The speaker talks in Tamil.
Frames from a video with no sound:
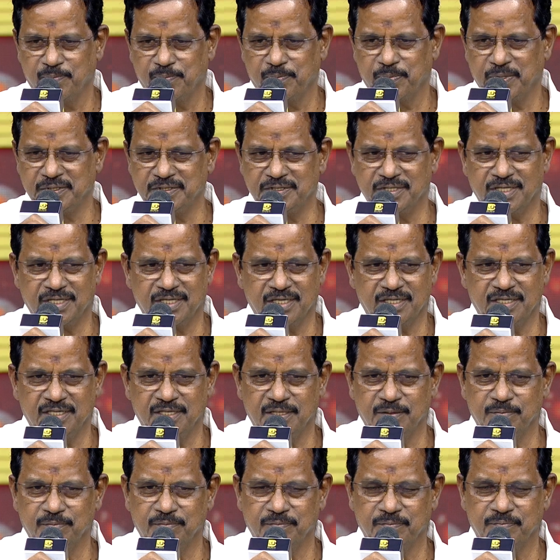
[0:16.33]

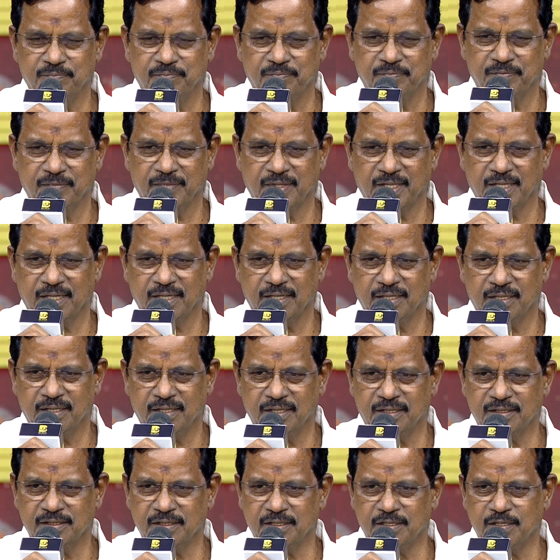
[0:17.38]
பஞ்சண்ணனிடம்
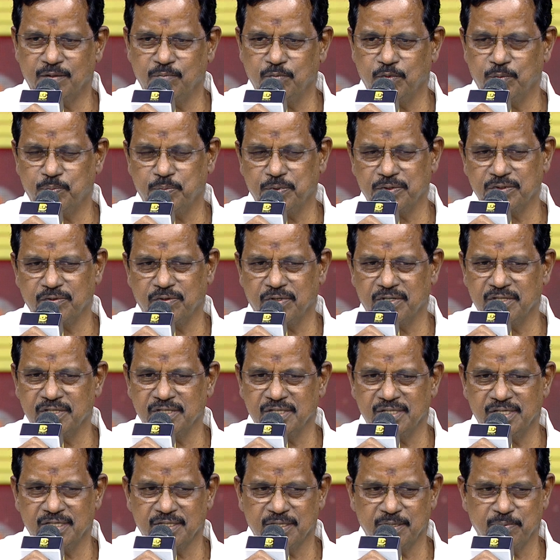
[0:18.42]
கிட்டத்தட்ட முப்பது
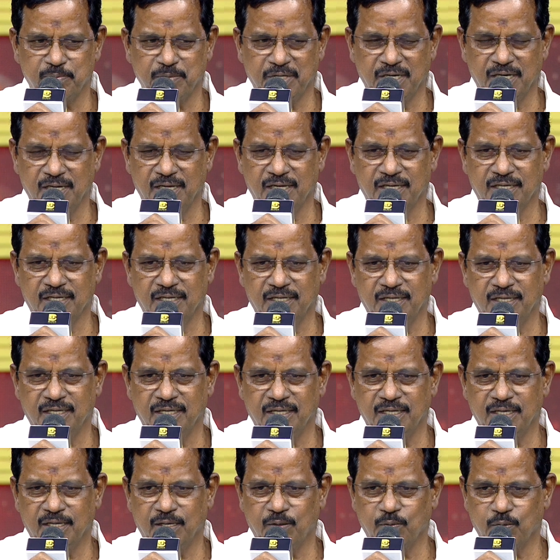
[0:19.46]
வருடங்களுக்கு மேலாக
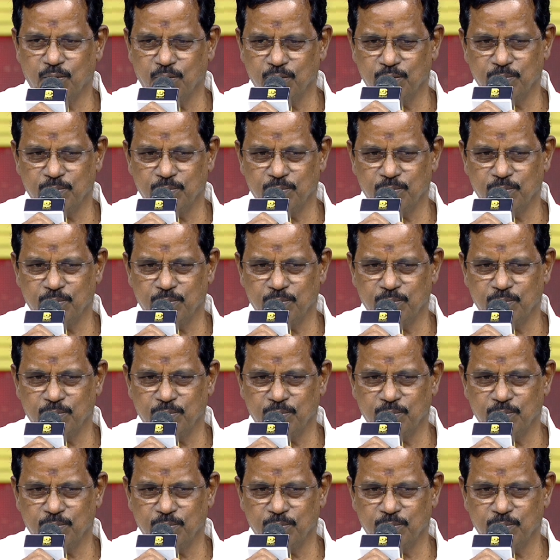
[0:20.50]
அவரோடு